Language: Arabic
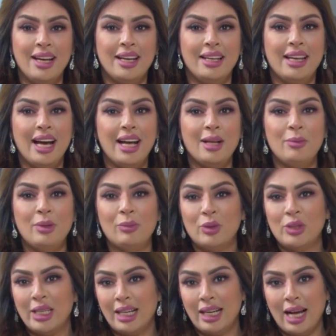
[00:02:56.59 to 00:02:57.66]
نائب
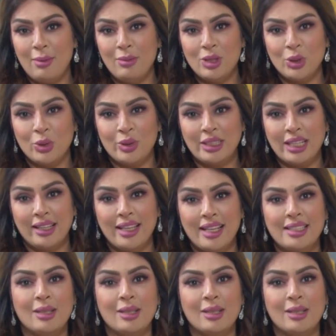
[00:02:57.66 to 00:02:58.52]
المدير العام لشؤون تغذيه